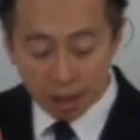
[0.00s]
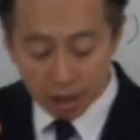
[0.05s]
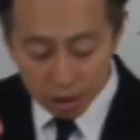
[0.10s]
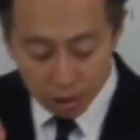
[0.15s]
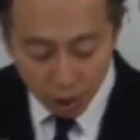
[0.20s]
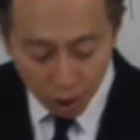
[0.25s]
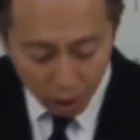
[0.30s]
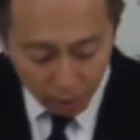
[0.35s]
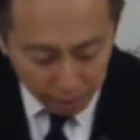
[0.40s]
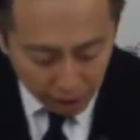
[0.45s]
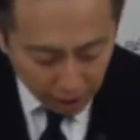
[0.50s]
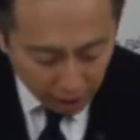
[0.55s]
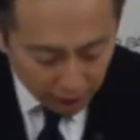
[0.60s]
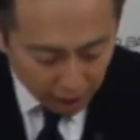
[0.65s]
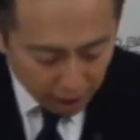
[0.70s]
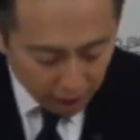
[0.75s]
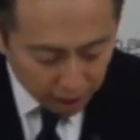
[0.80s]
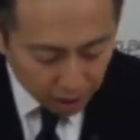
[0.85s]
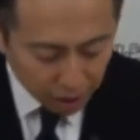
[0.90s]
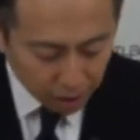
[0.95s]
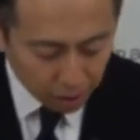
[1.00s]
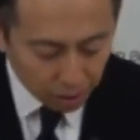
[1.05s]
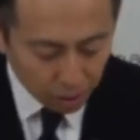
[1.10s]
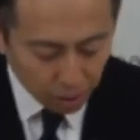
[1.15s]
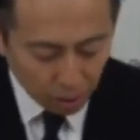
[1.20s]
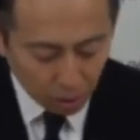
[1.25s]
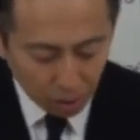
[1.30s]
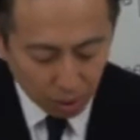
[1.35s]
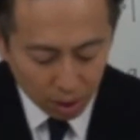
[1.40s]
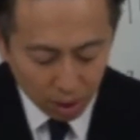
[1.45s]
それは何かっていう
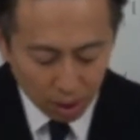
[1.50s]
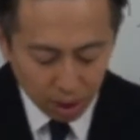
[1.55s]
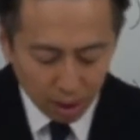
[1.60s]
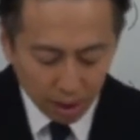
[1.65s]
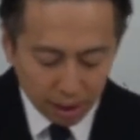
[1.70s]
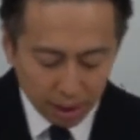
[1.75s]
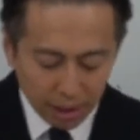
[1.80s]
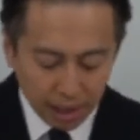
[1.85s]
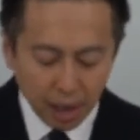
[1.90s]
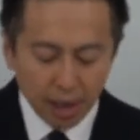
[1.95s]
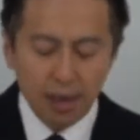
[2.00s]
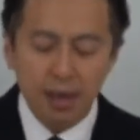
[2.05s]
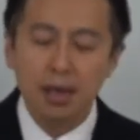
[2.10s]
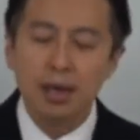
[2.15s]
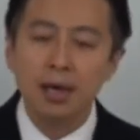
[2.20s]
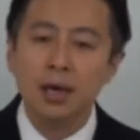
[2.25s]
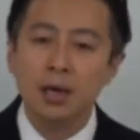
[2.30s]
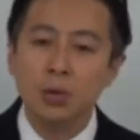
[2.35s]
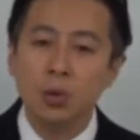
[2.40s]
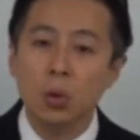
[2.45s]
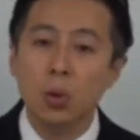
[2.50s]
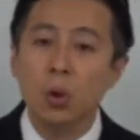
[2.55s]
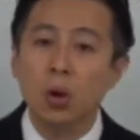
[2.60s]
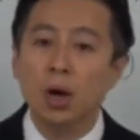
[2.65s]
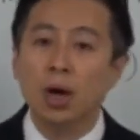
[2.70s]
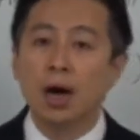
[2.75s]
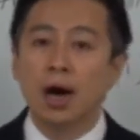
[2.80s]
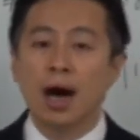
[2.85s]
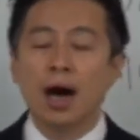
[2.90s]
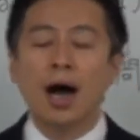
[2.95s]
と何らかの
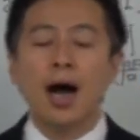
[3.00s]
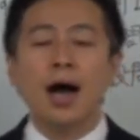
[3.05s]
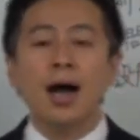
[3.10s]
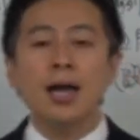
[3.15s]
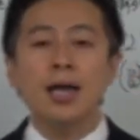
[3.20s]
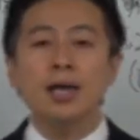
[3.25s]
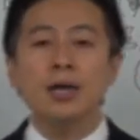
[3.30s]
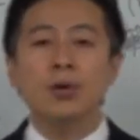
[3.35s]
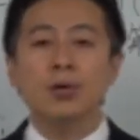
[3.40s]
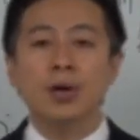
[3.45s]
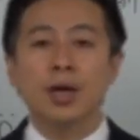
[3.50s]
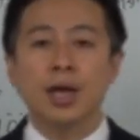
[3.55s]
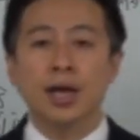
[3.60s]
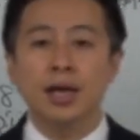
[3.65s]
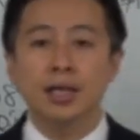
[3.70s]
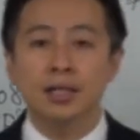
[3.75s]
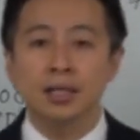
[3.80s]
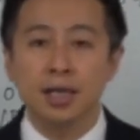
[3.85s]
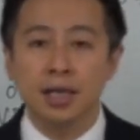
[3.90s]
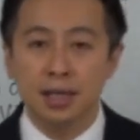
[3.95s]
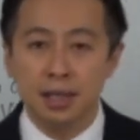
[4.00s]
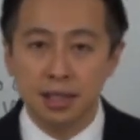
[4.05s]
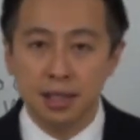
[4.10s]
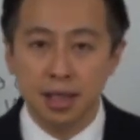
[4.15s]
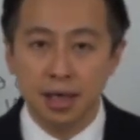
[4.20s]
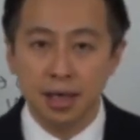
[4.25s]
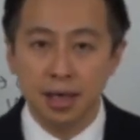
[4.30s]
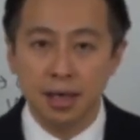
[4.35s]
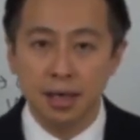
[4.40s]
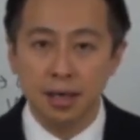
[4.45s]
範囲の経済
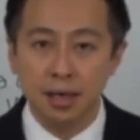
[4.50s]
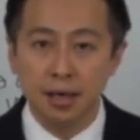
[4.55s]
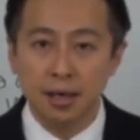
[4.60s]
性